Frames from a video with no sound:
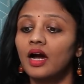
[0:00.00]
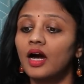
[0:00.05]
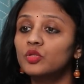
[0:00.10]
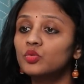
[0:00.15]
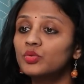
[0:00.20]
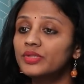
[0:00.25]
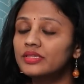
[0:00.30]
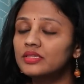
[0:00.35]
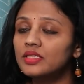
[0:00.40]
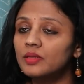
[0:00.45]

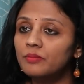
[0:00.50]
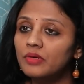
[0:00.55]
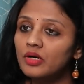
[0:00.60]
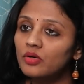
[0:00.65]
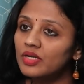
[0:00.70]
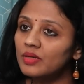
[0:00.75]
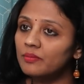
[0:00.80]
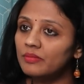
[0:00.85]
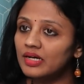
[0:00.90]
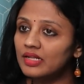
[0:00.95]
அதுவும் இந்த
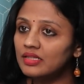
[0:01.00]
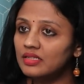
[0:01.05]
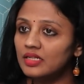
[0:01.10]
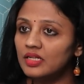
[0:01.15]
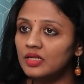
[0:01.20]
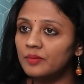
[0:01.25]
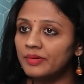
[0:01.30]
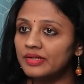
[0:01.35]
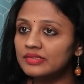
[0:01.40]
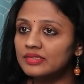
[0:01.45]
அம்மாவுடைய
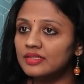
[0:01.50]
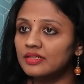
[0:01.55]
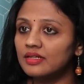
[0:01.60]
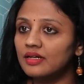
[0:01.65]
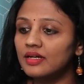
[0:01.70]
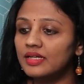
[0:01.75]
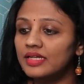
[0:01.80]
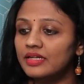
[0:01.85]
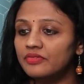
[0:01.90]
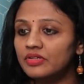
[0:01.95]
மனநிலையில்
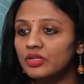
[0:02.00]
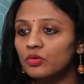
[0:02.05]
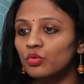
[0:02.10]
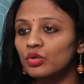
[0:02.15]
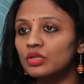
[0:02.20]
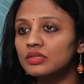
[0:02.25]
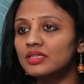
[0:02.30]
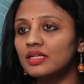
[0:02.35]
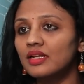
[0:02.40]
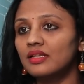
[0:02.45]
பார்த்தீங்கன்னா இவனை
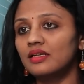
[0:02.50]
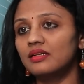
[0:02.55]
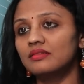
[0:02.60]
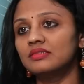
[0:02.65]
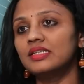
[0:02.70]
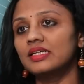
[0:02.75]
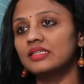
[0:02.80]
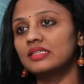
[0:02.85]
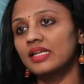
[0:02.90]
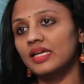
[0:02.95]
ஒருத்தனை தான்
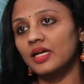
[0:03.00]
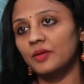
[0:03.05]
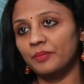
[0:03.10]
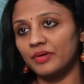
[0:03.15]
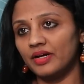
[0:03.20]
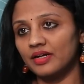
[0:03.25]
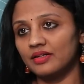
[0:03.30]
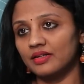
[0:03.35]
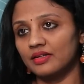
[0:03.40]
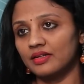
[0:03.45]
வந்து எதிரியாக
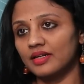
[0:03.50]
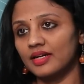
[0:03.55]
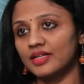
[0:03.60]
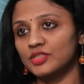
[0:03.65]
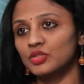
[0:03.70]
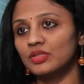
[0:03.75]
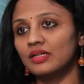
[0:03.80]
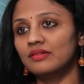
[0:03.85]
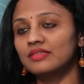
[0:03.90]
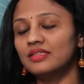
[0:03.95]
பார்க்குறாங்க
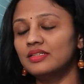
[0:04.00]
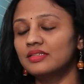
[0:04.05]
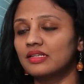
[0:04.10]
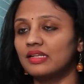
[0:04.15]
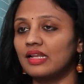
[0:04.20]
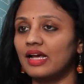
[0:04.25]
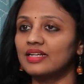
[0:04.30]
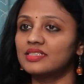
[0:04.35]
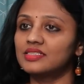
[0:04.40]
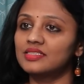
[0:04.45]
ஆக்சுவலாக வந்து இது
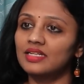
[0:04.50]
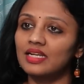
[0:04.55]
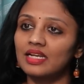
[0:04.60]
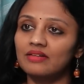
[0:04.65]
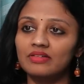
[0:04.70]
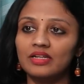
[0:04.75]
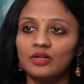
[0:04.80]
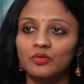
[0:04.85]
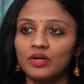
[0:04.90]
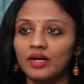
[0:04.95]
நேஷனல்
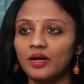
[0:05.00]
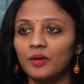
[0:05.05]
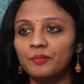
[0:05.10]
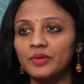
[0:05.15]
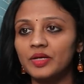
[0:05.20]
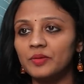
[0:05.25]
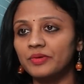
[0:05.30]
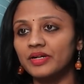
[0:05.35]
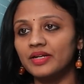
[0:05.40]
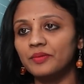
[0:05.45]
லெவலில் அவங்க
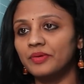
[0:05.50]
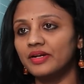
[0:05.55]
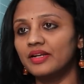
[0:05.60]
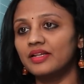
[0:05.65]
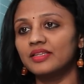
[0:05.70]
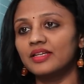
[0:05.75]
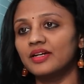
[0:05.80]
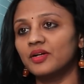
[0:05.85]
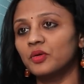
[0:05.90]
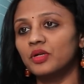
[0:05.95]
கம்பேர் பண்ணி
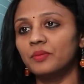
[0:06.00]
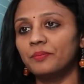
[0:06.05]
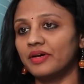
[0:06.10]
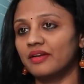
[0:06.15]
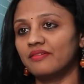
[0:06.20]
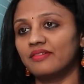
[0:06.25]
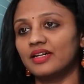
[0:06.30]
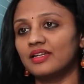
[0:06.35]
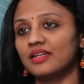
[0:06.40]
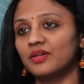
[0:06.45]
பண்ணியிருந்தா கூட
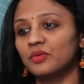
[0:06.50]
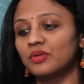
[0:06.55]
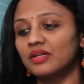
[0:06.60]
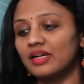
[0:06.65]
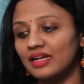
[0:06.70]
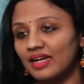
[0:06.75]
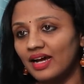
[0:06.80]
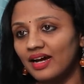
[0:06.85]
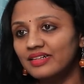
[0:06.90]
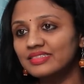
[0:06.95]
பரவாயில்ல ஒரு
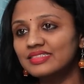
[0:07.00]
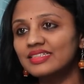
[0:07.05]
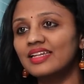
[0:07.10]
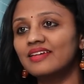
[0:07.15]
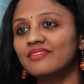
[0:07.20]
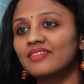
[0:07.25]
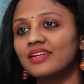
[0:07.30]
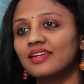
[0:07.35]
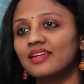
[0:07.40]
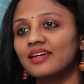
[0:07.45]
கிளாஸ் லெவல்
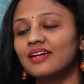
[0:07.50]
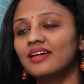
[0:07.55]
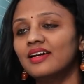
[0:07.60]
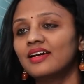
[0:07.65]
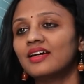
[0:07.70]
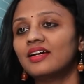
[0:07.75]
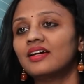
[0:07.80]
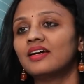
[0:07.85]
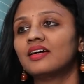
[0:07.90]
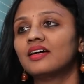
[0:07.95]
லெவலில்
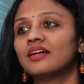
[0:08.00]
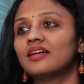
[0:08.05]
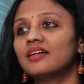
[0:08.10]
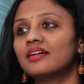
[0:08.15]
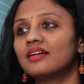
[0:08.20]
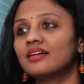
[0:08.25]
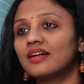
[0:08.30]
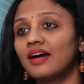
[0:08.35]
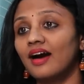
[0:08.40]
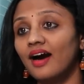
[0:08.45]

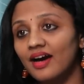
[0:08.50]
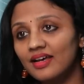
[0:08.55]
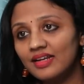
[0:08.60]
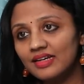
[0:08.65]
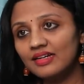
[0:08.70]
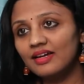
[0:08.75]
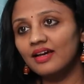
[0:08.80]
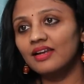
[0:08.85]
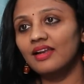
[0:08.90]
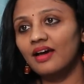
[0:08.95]

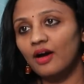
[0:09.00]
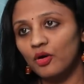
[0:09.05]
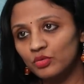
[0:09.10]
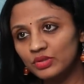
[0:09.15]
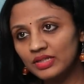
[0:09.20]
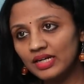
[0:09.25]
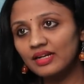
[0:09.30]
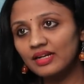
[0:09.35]
காரைக்காலில் அவங்க